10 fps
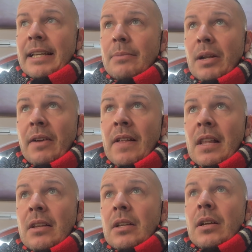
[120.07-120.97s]
Ibra.
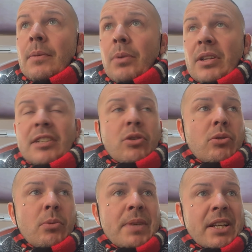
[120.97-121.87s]
Per adesso
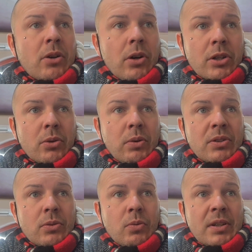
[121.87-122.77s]
non mi ricordo
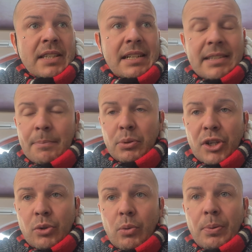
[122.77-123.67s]
quanto è il tempo di
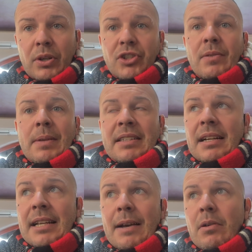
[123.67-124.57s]
recupero che ci deve
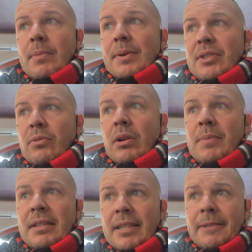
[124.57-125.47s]
mettere le AU, però
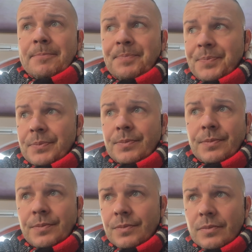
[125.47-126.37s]
sicuramente
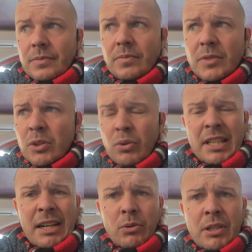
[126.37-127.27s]
non
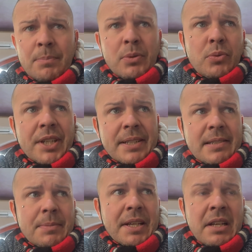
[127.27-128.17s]
erano tempi
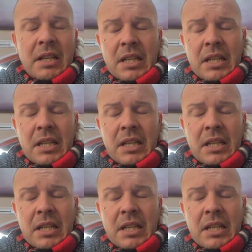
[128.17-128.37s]
lunghissimi.